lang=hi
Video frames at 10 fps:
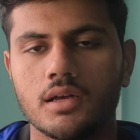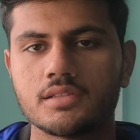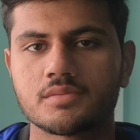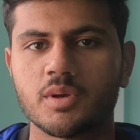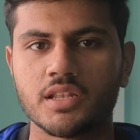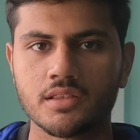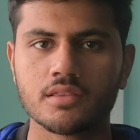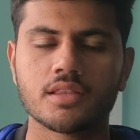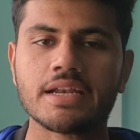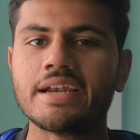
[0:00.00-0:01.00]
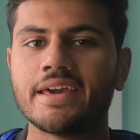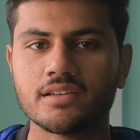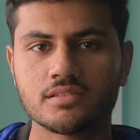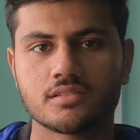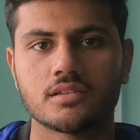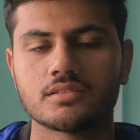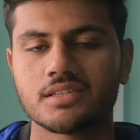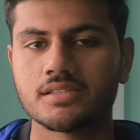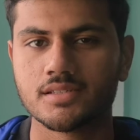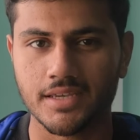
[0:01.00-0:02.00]
इट्स बिन थ्री डेज
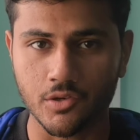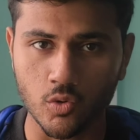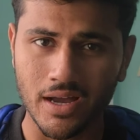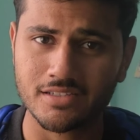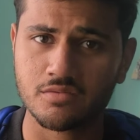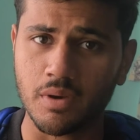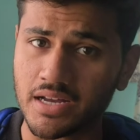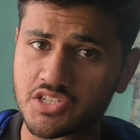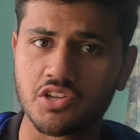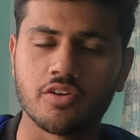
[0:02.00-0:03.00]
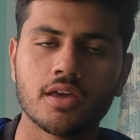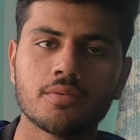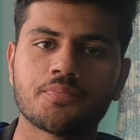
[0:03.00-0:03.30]
सिंस इनू हैज़ पास्ट अवे